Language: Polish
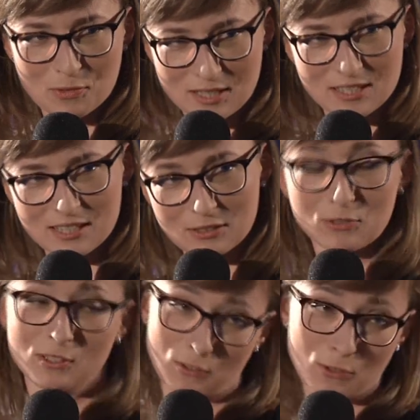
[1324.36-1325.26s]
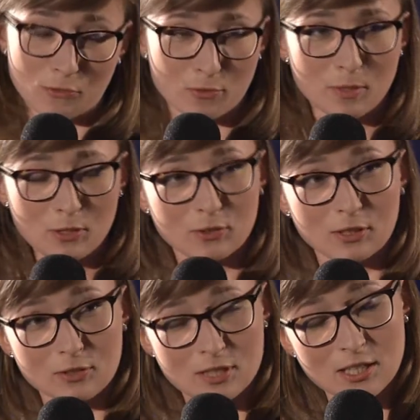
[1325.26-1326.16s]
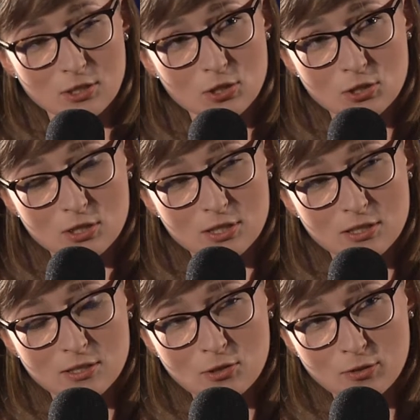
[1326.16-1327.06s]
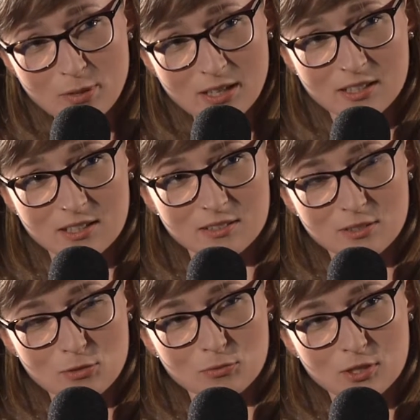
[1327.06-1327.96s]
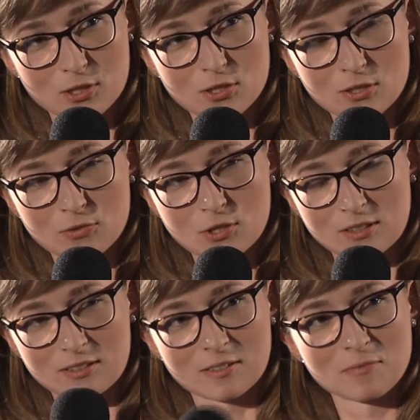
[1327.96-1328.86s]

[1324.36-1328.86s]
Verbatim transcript: góralska, no i kolorowe tak, melodie. No to zdaje się, że z tak, Kolberga są też tak, wzięte.